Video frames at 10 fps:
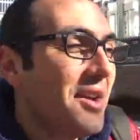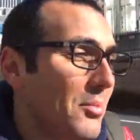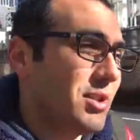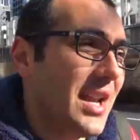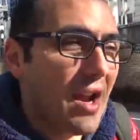
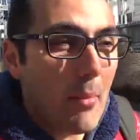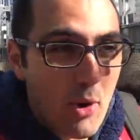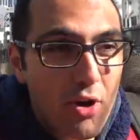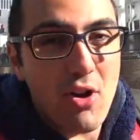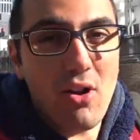Pues en
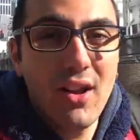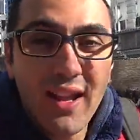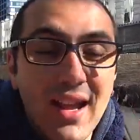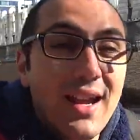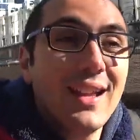Japón no.
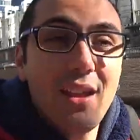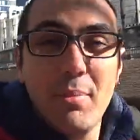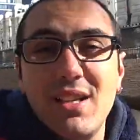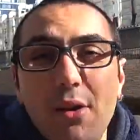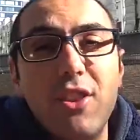¿Qué
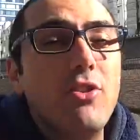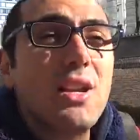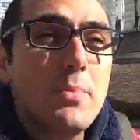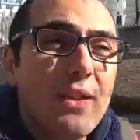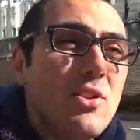pasa cuando un
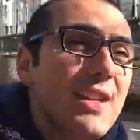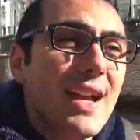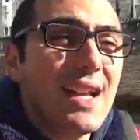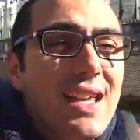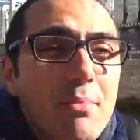español llega
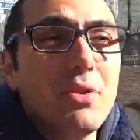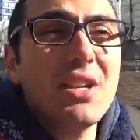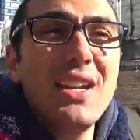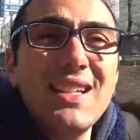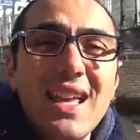aquí? Pues
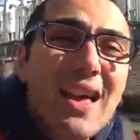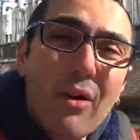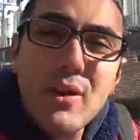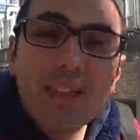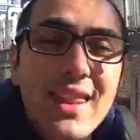que ni se da
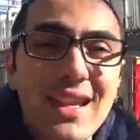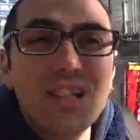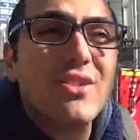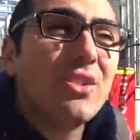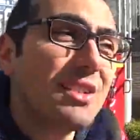cuenta de
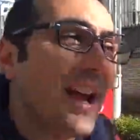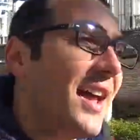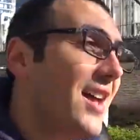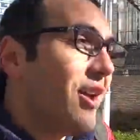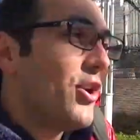eso. O sea,
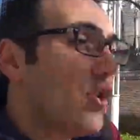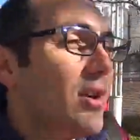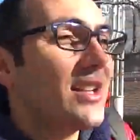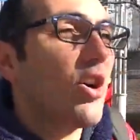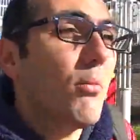no
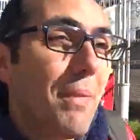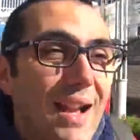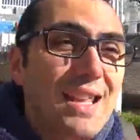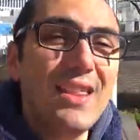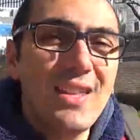es con
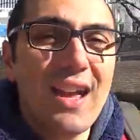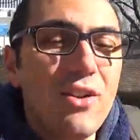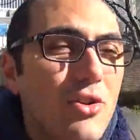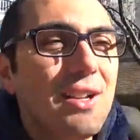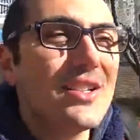malicia,
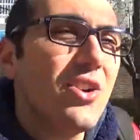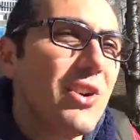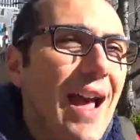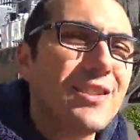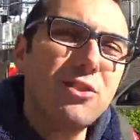no es con
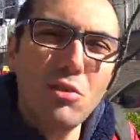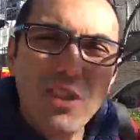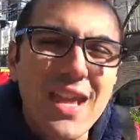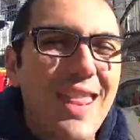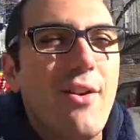
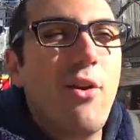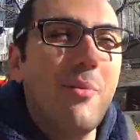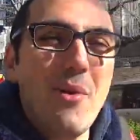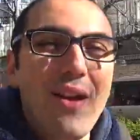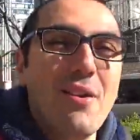astucia de, ojo, oh,
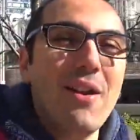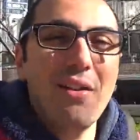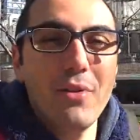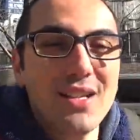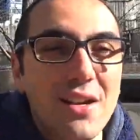me voy a colar,
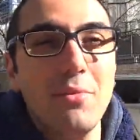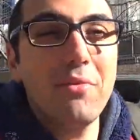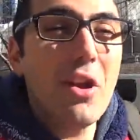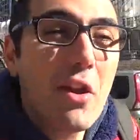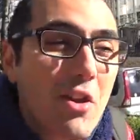voy a ser el
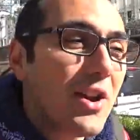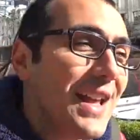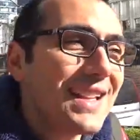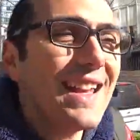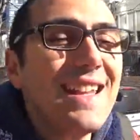primero. No,
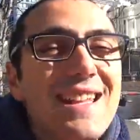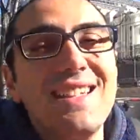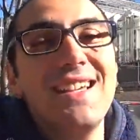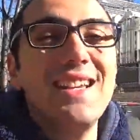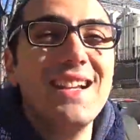es que ni
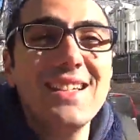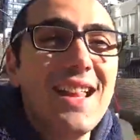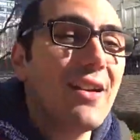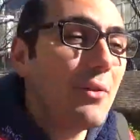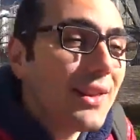siquiera se
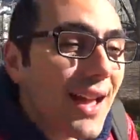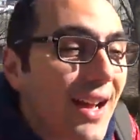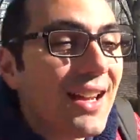dan cuenta.